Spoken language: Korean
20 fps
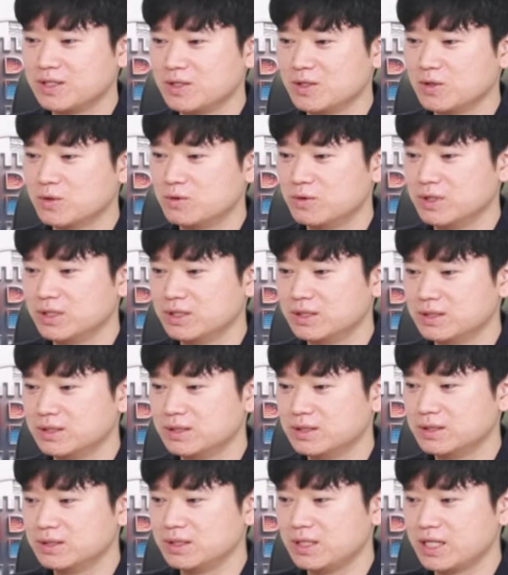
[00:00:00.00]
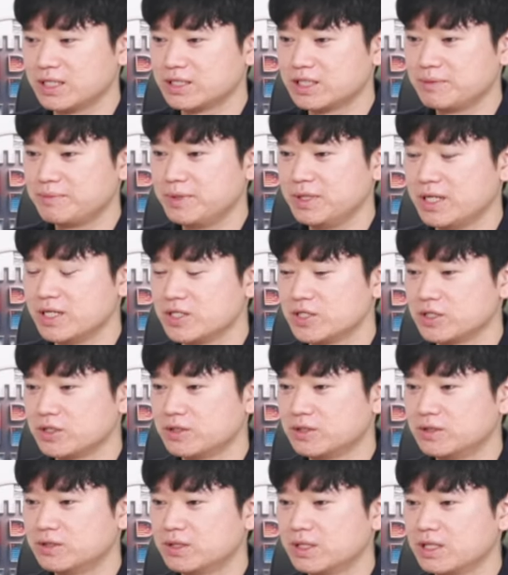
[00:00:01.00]
경우에는 XRP
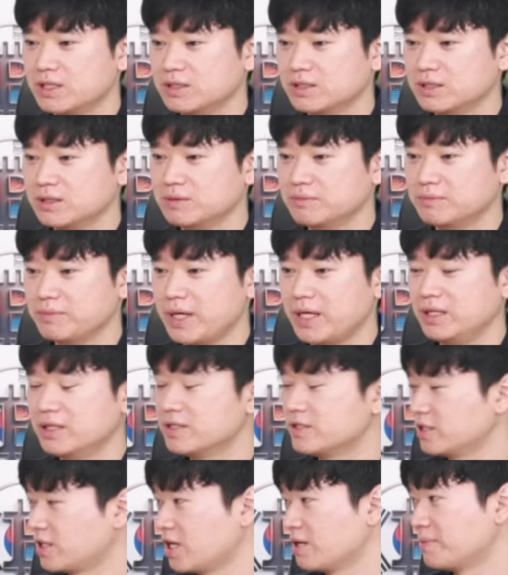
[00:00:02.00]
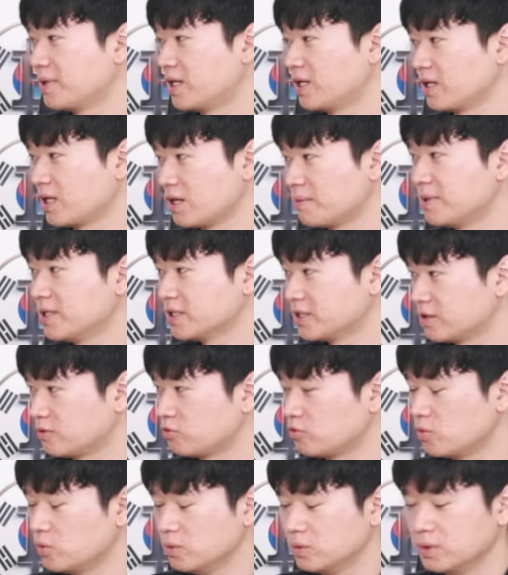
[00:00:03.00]
레저라는 메인넷을 개발한
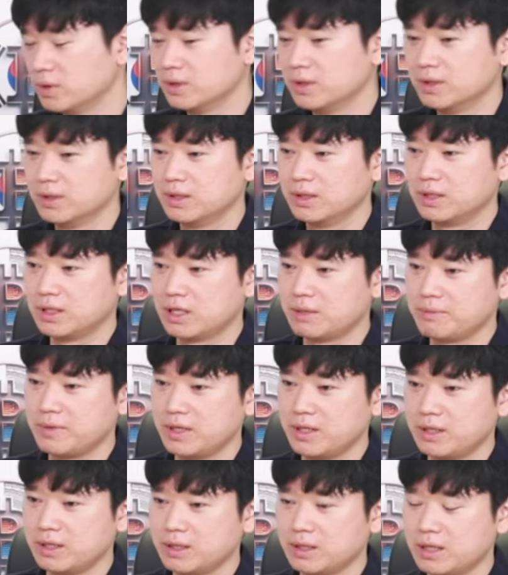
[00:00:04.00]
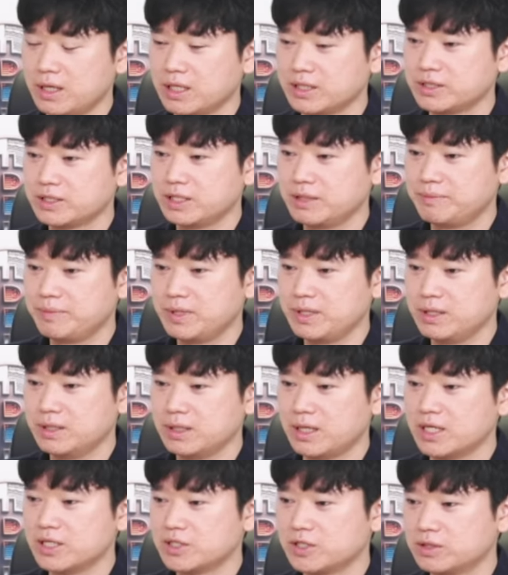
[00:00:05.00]
개발사고, 그다음에 XRP
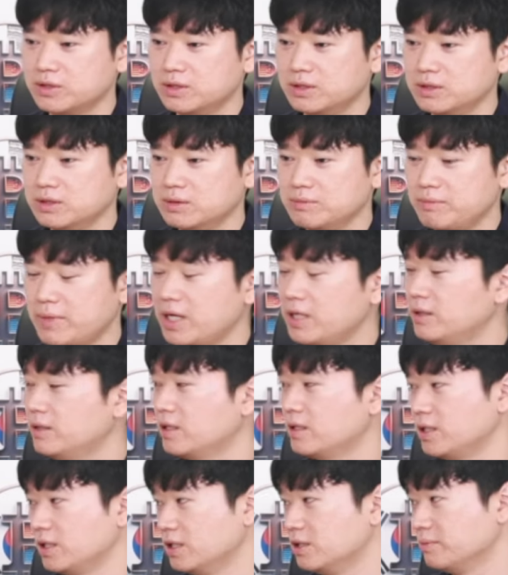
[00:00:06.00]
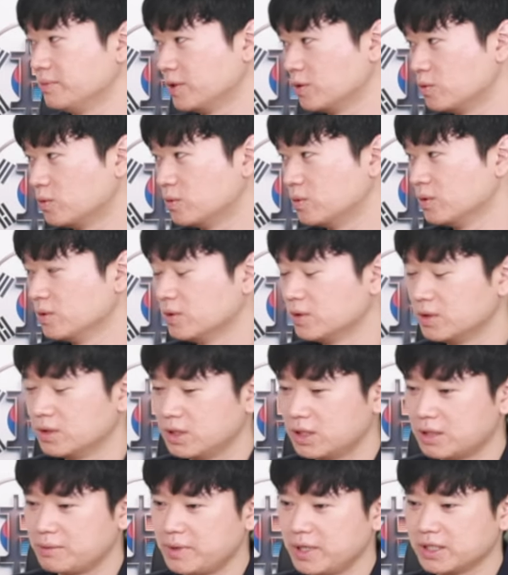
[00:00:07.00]
레저는 메인넷 이름이고,
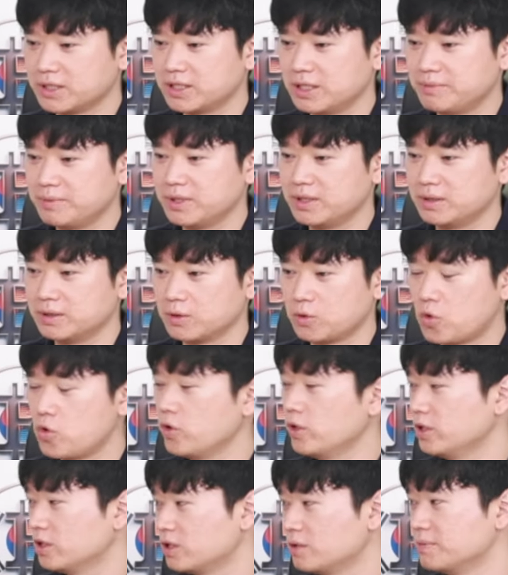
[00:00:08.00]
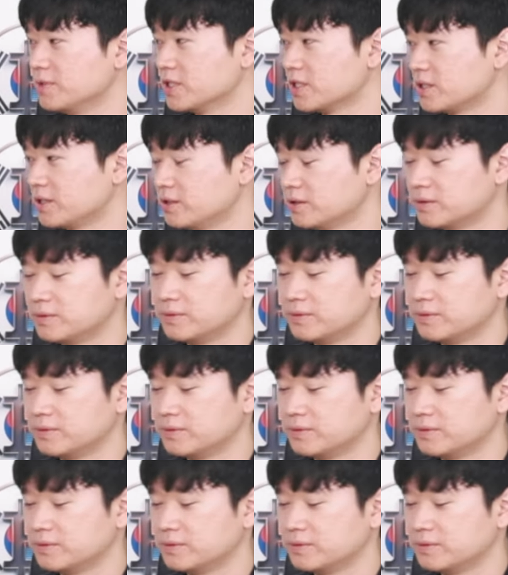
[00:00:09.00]
그다음에 XRP는 코인 이름이잖아요.